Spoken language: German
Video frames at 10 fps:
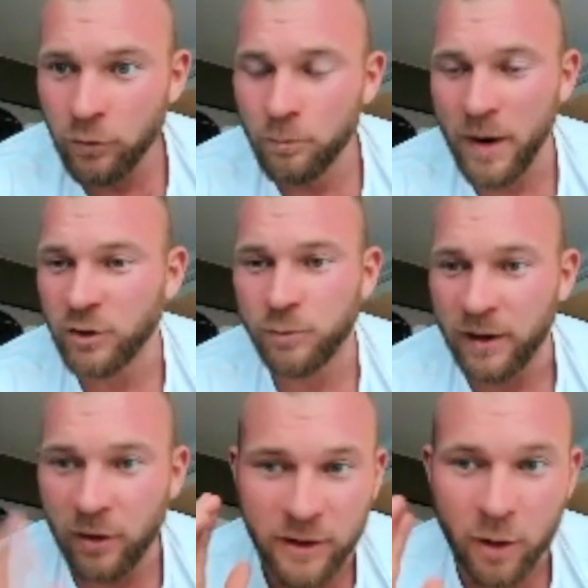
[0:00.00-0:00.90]
nur
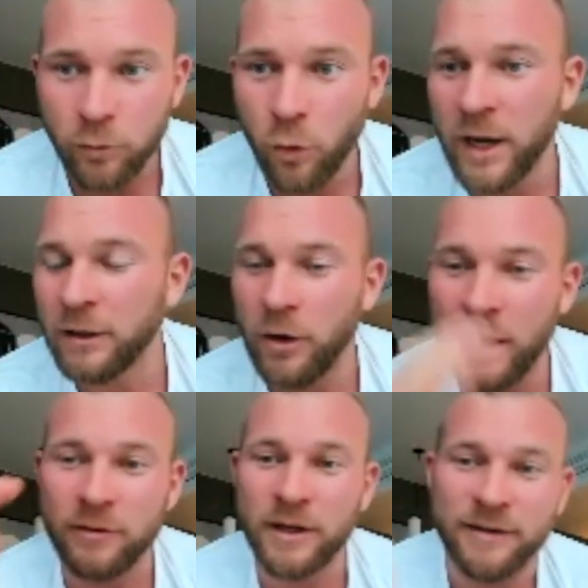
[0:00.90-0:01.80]
Beispiel. Ob du 100 Dollar
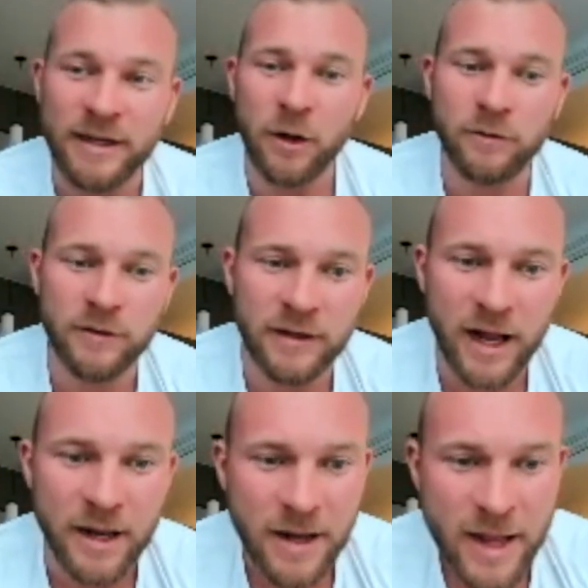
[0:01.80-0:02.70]
hast oder 10.000, ist egal.